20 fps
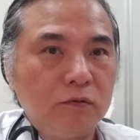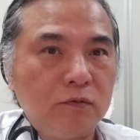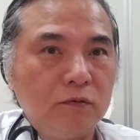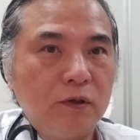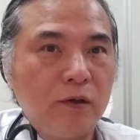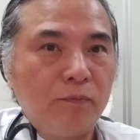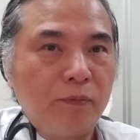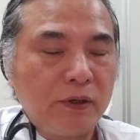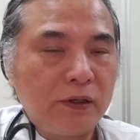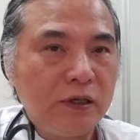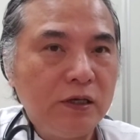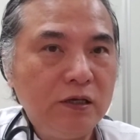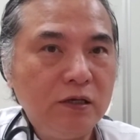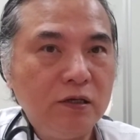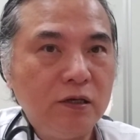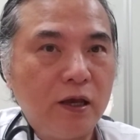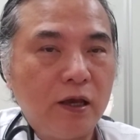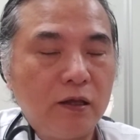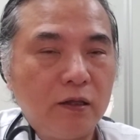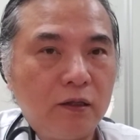やっぱり
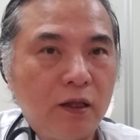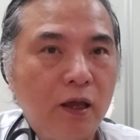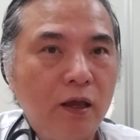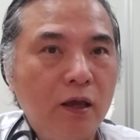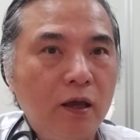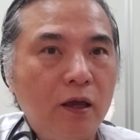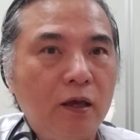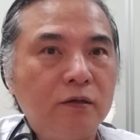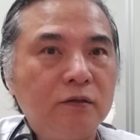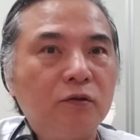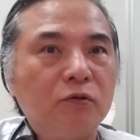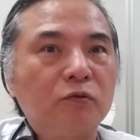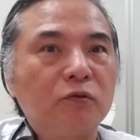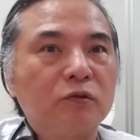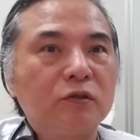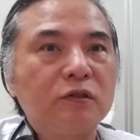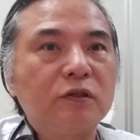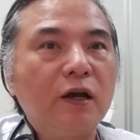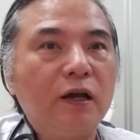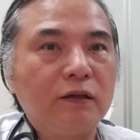禁煙ね、え人と
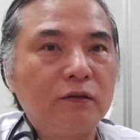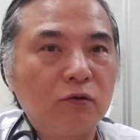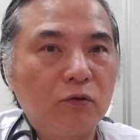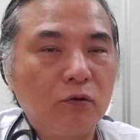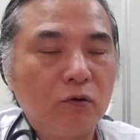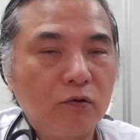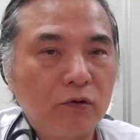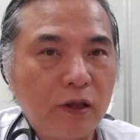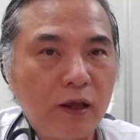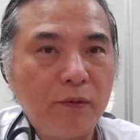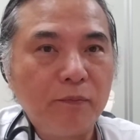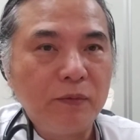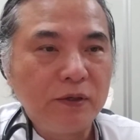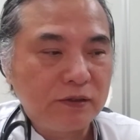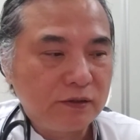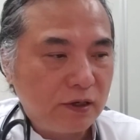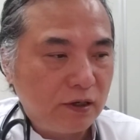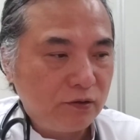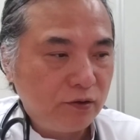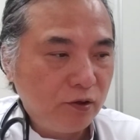近いところで見
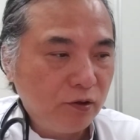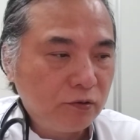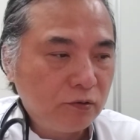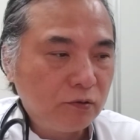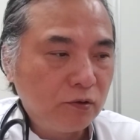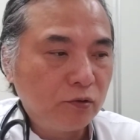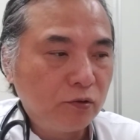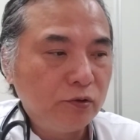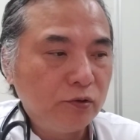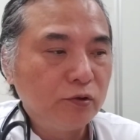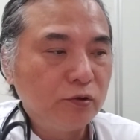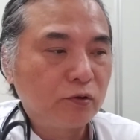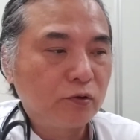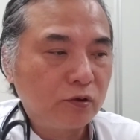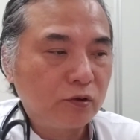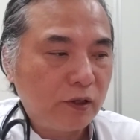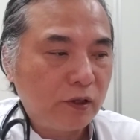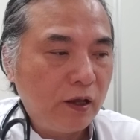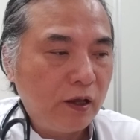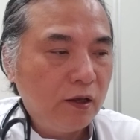つかるよというこ
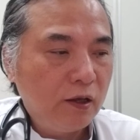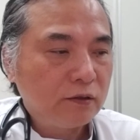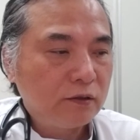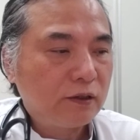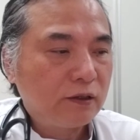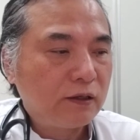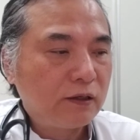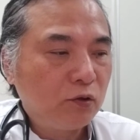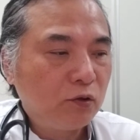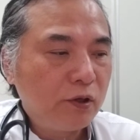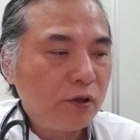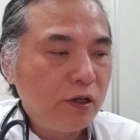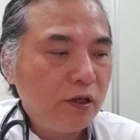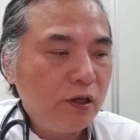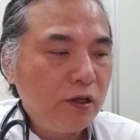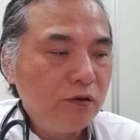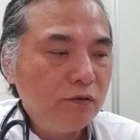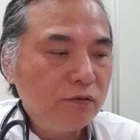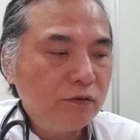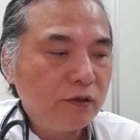とでで
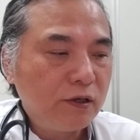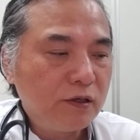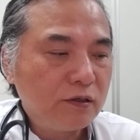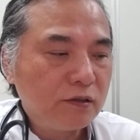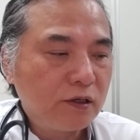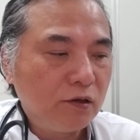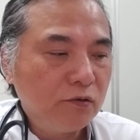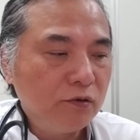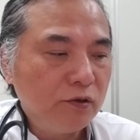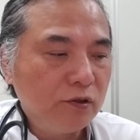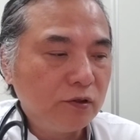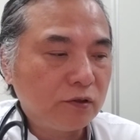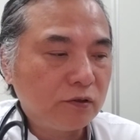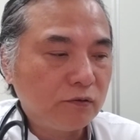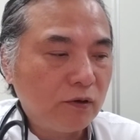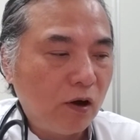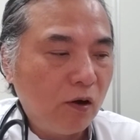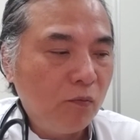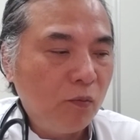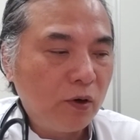鳥
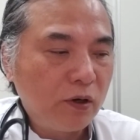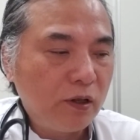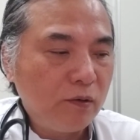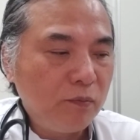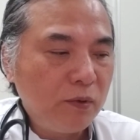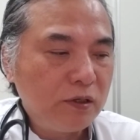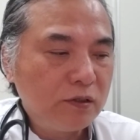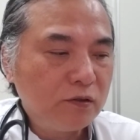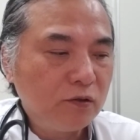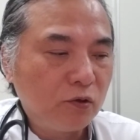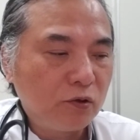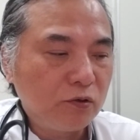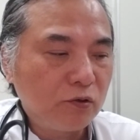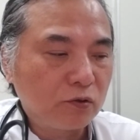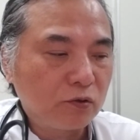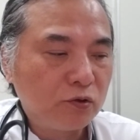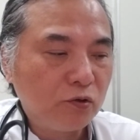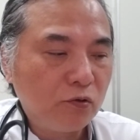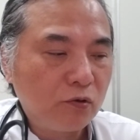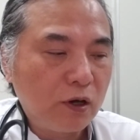インフルエンザウイルスは主に水鳥
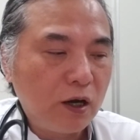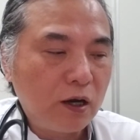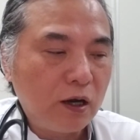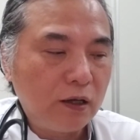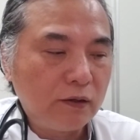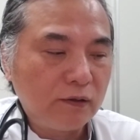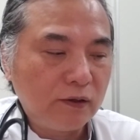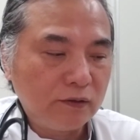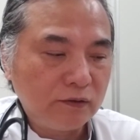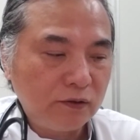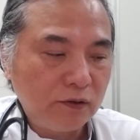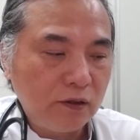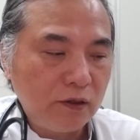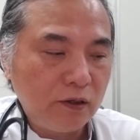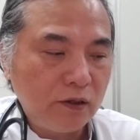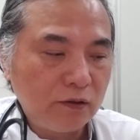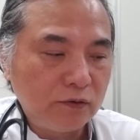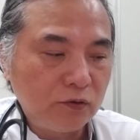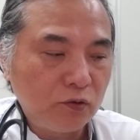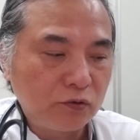の腸過管で、
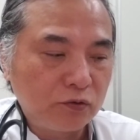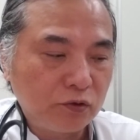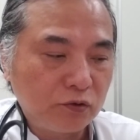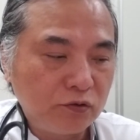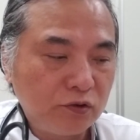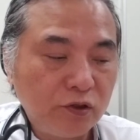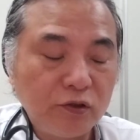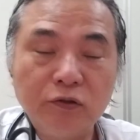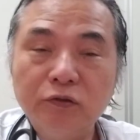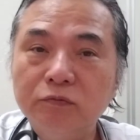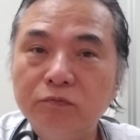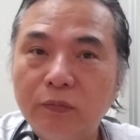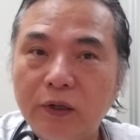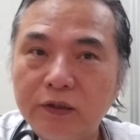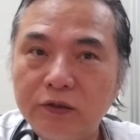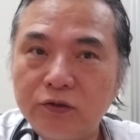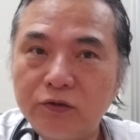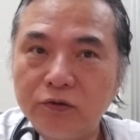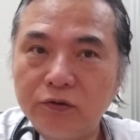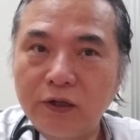え増殖し糞
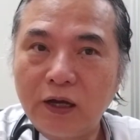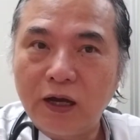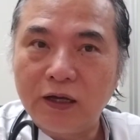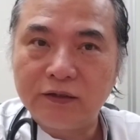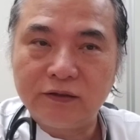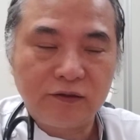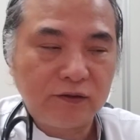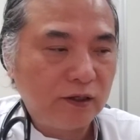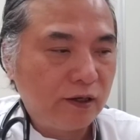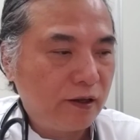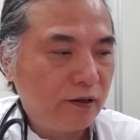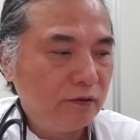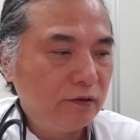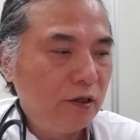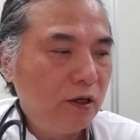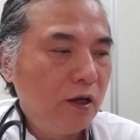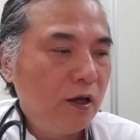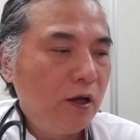便中に排出される、